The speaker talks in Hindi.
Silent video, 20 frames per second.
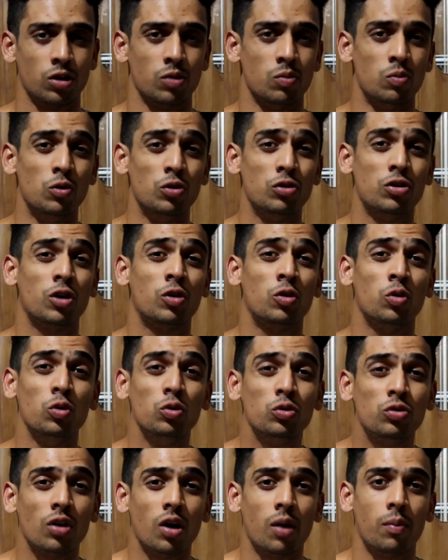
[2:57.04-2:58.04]
थी मुझे
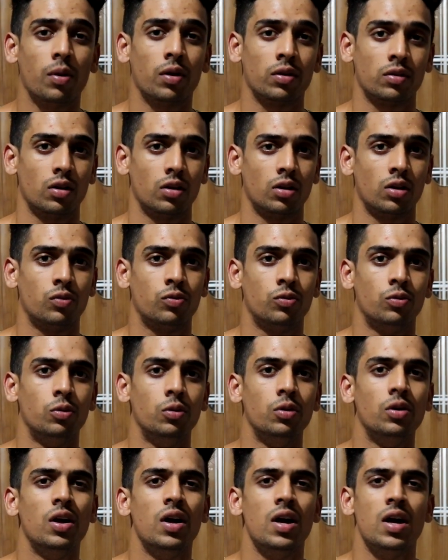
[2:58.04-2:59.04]
ठूसना पड़ता था
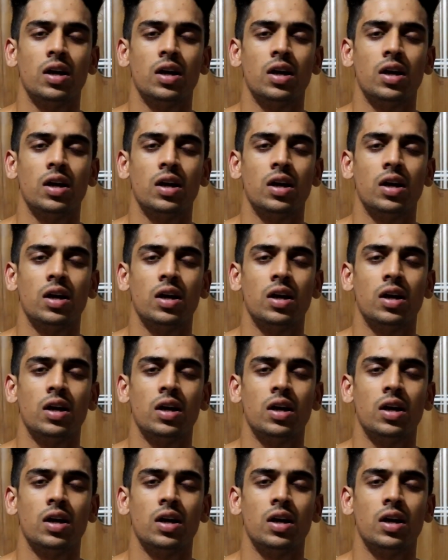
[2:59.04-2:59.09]
फूड